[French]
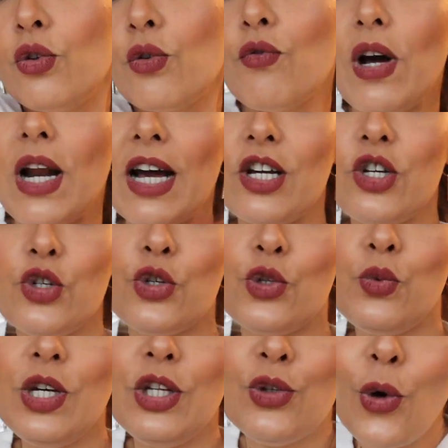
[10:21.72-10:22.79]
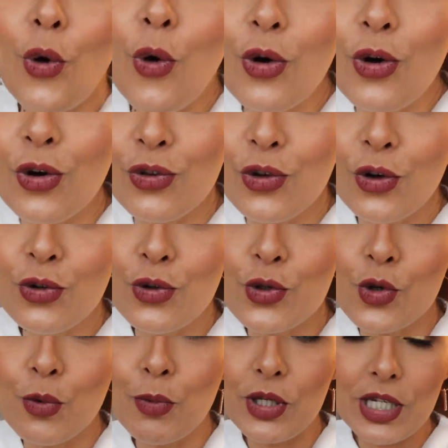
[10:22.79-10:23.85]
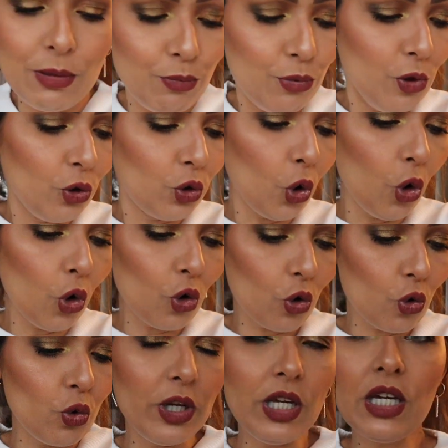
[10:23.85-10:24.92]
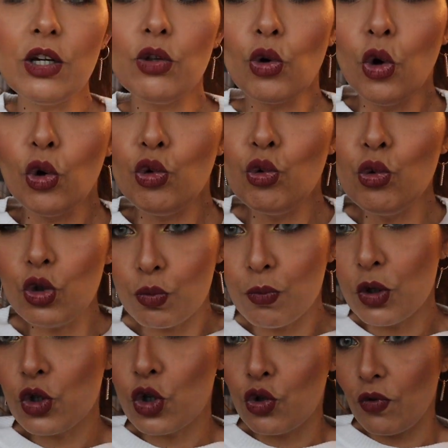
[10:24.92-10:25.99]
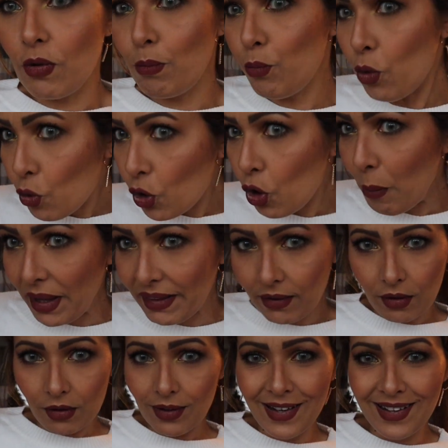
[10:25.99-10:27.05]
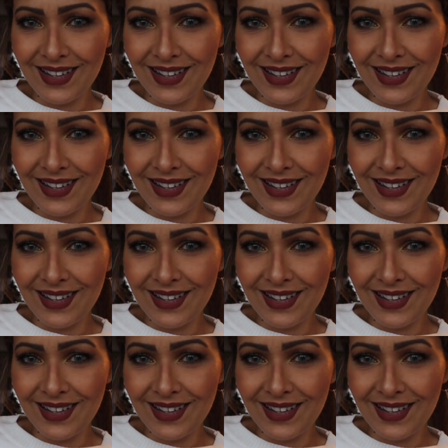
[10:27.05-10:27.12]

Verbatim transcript: Donc voilà, je suis trop contente de ce petit pull, trop cocooning, trop doux. Je pense que je vais beaucoup le mettre.